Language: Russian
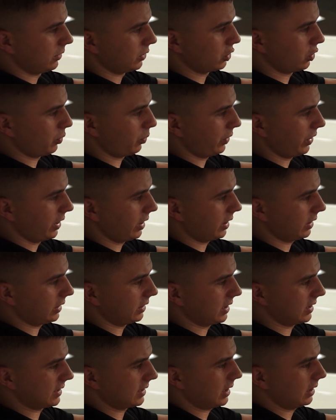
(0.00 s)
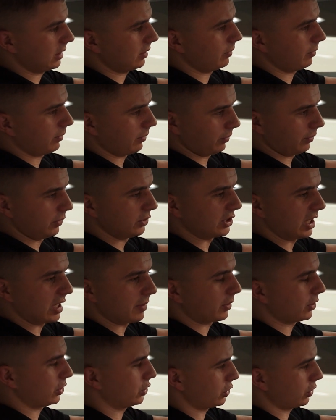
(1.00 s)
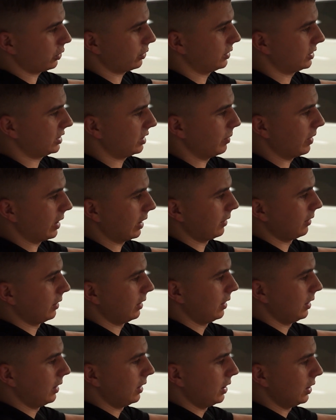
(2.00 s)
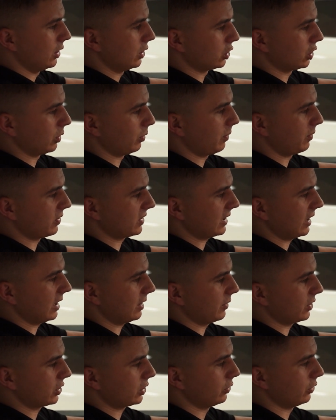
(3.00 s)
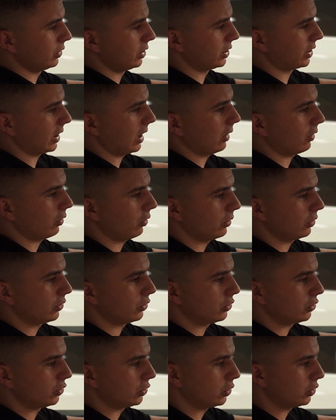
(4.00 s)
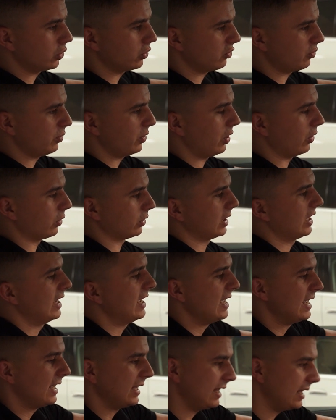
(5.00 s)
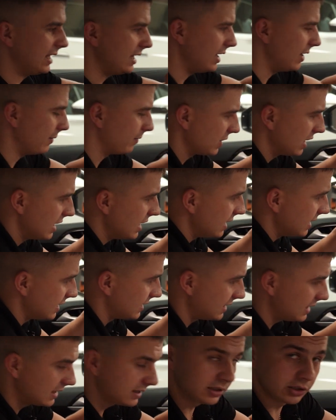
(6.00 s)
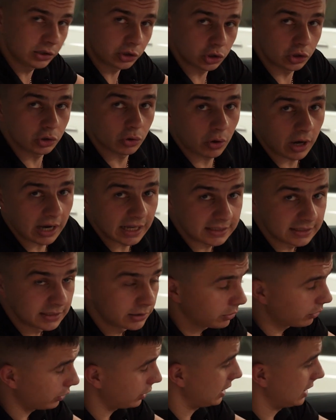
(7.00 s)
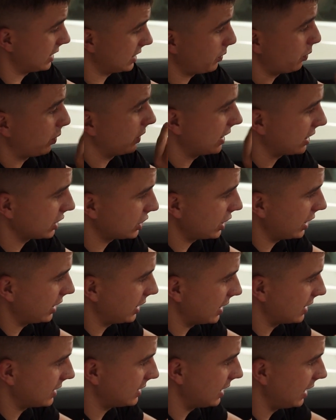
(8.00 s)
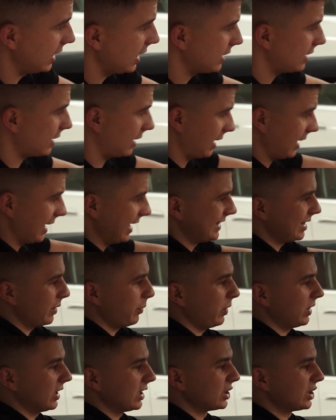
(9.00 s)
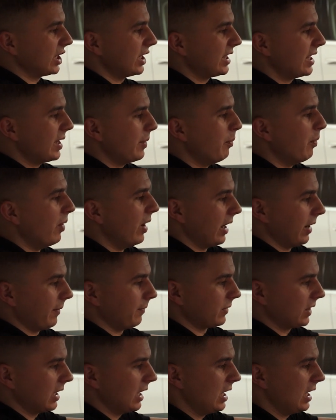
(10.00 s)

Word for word: Чтобы поехать назад, мы тянем рычажок на себя. Чтобы поставить машину нейтралку, чуть-чуть вперед. И здесь еще одно есть положение селектора, это положение B.